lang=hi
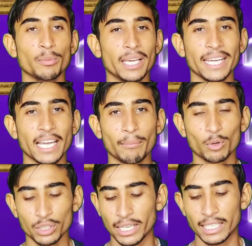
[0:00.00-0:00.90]
को मिलेगी
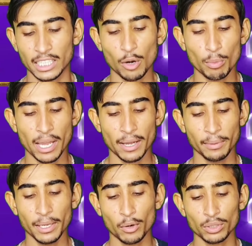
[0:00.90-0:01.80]
आपको दिखाता हूँ मैं
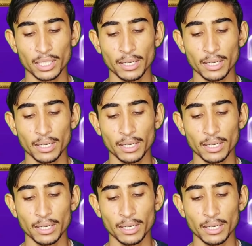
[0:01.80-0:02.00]
हैवी और